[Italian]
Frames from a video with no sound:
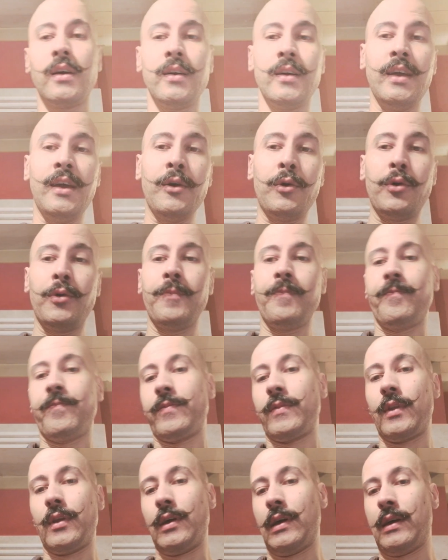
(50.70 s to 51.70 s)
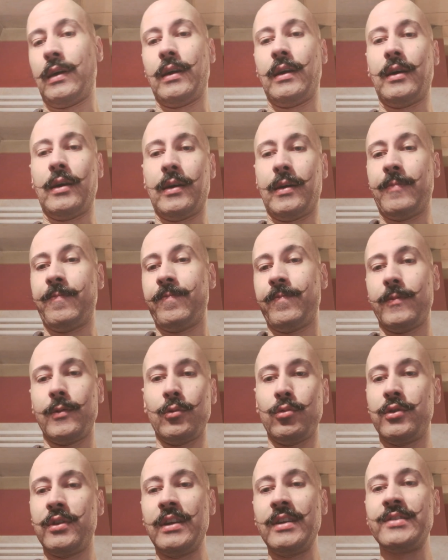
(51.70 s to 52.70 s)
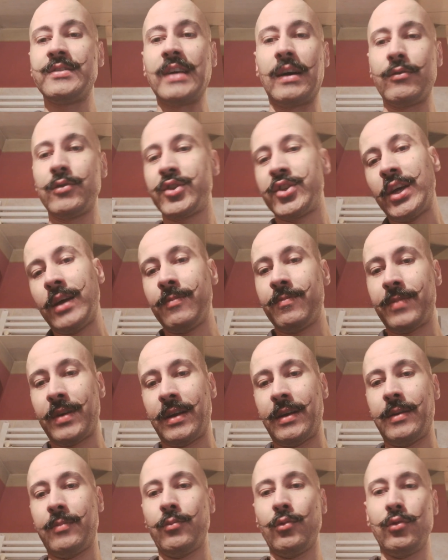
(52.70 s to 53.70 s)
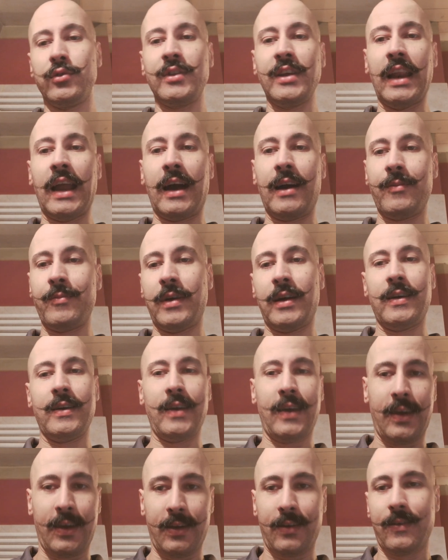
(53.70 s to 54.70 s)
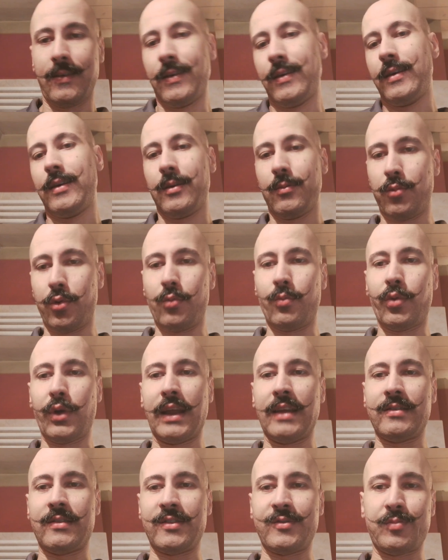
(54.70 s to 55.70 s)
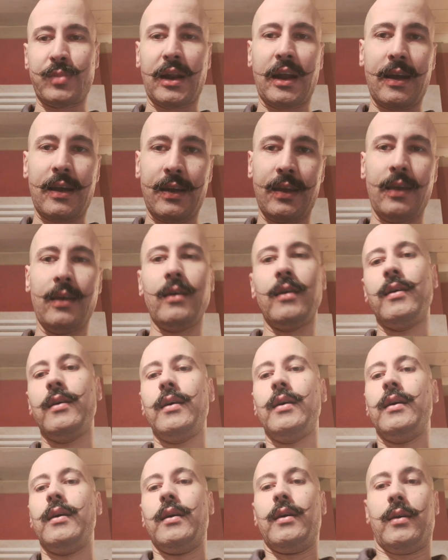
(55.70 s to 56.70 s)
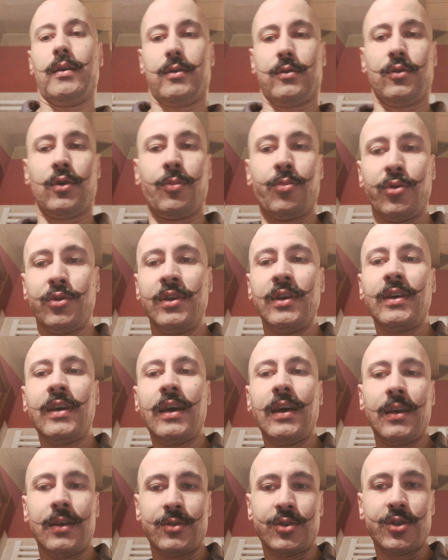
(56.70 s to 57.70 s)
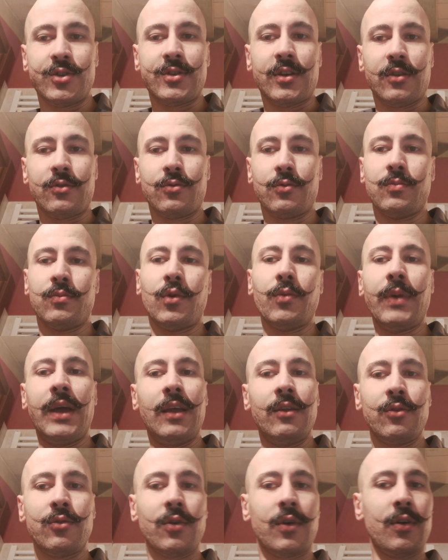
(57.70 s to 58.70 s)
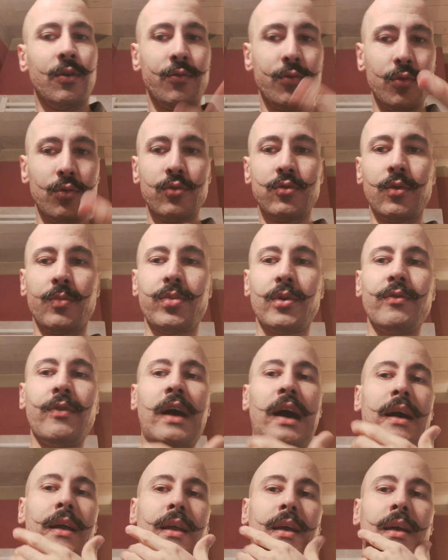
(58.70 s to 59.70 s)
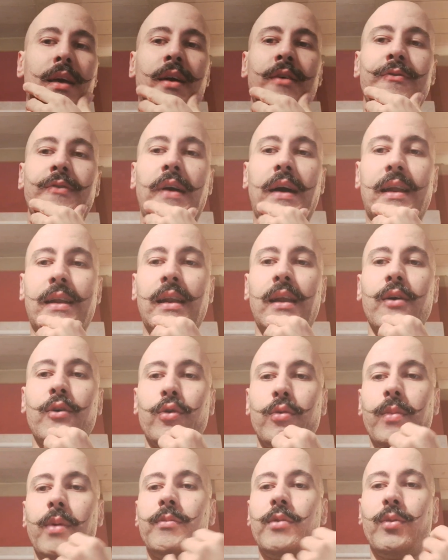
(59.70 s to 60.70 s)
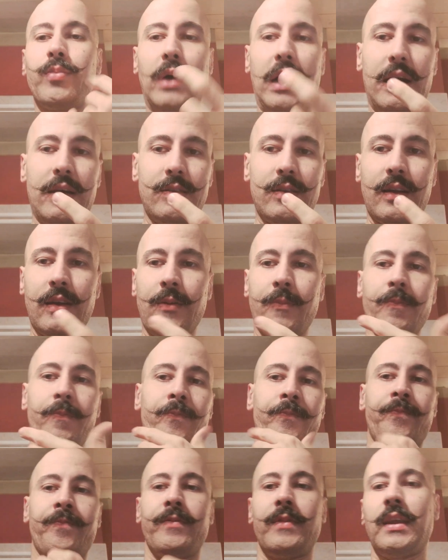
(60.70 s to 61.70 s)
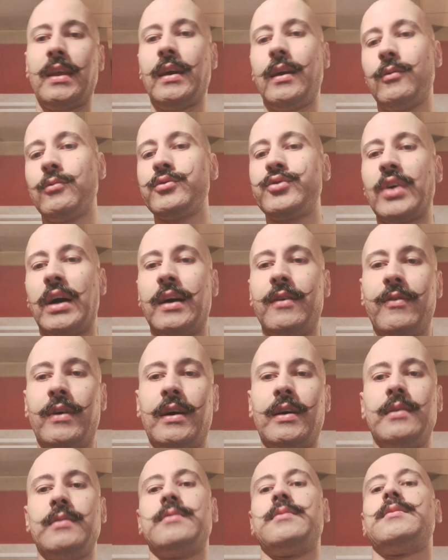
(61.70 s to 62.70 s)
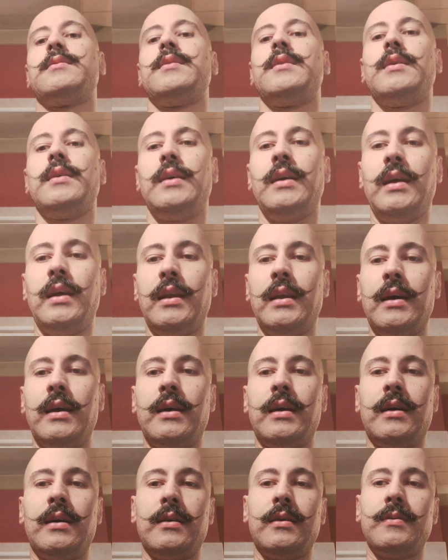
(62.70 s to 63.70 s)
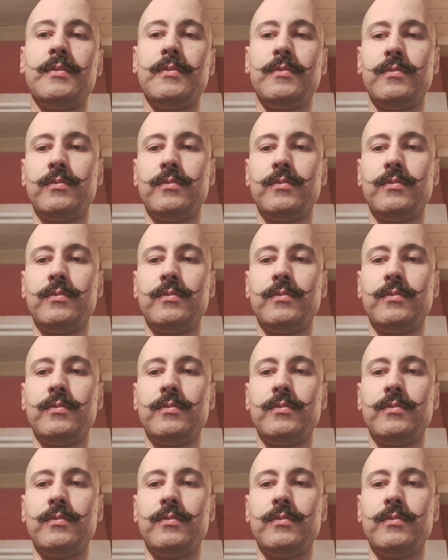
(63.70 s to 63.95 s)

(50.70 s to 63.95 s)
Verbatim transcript: io eh, utilizzavo sempre multilama e bomboletta spray Dopodiché c'è stato un momento che ho voluto provare a farla come mio padre, che usava il